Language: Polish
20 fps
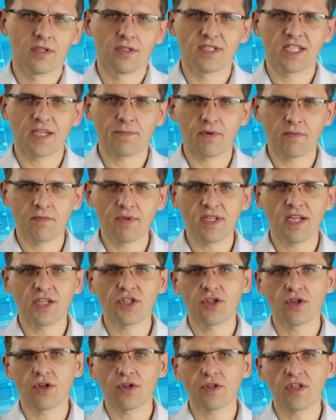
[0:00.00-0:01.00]
Zapomina
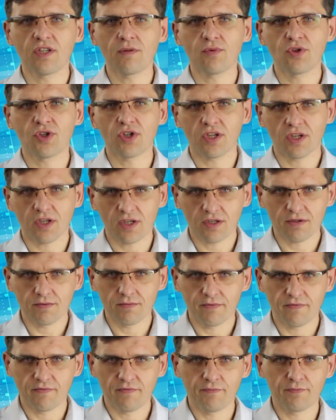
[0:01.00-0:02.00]
się o tym, że
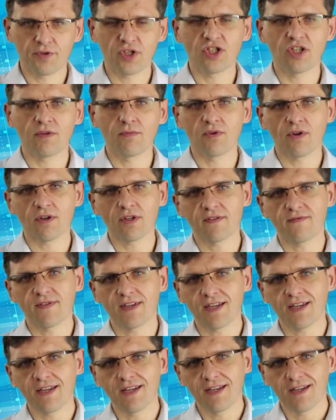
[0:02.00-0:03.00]
w
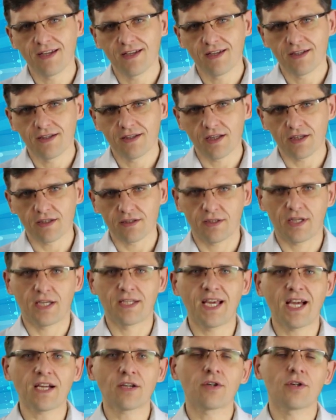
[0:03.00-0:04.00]
przedsiębiorstwie te, ta
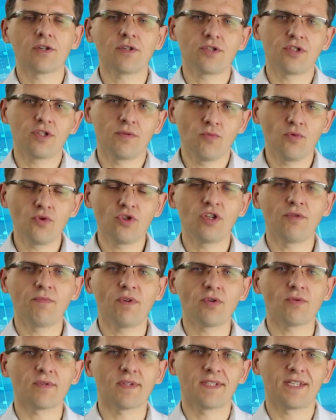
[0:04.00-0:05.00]
jakość musi
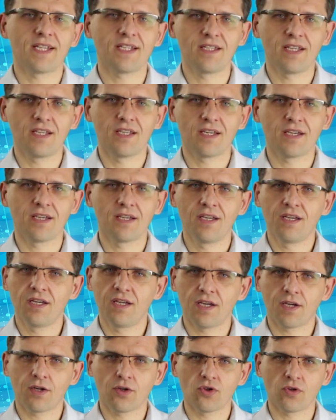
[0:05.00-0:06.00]
mieć uzasadnienie
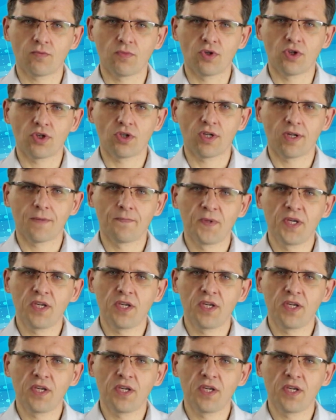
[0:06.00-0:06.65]
ekonomiczne.